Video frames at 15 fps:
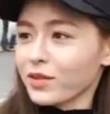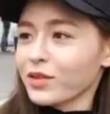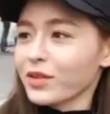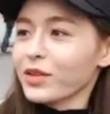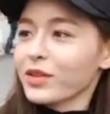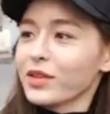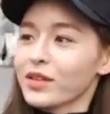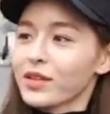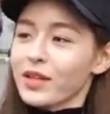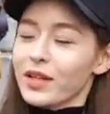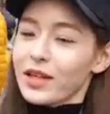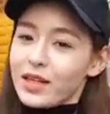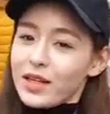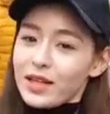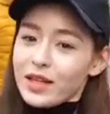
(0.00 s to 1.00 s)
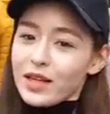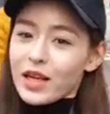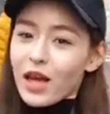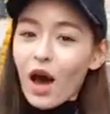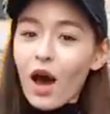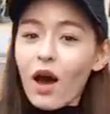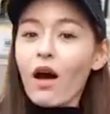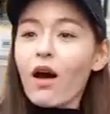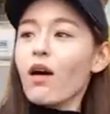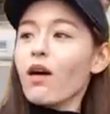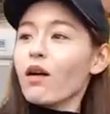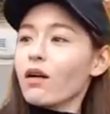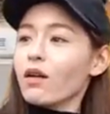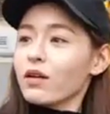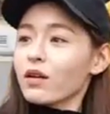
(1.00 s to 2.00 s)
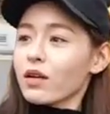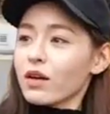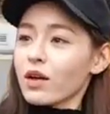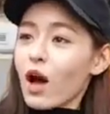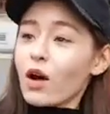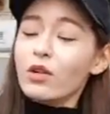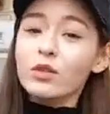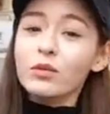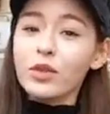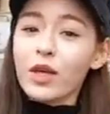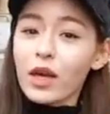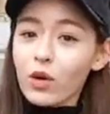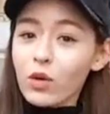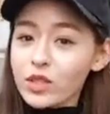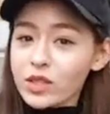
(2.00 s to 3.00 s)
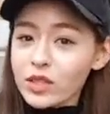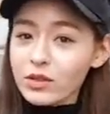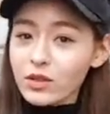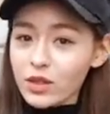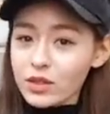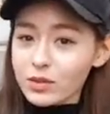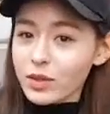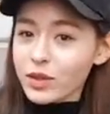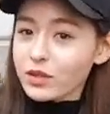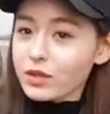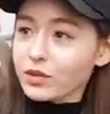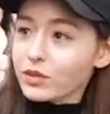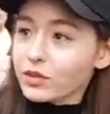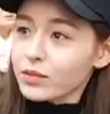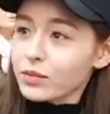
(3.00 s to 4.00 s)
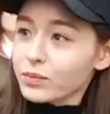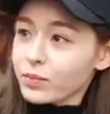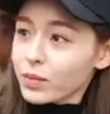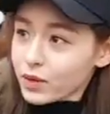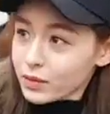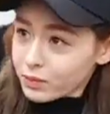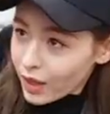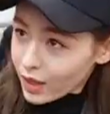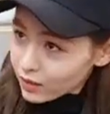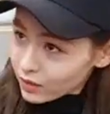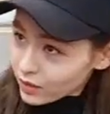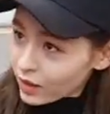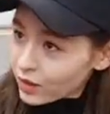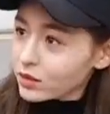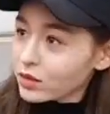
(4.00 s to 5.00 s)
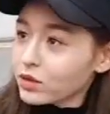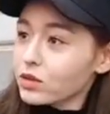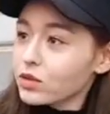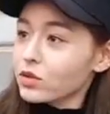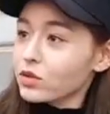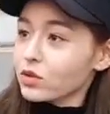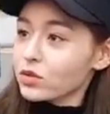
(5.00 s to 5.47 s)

저 예전에 같이 공연했었잖아요 저랑 같이. 아, 어. 아, 그럼 어. 개- 혹시 죄송하지만 네. 개, 개그 쪽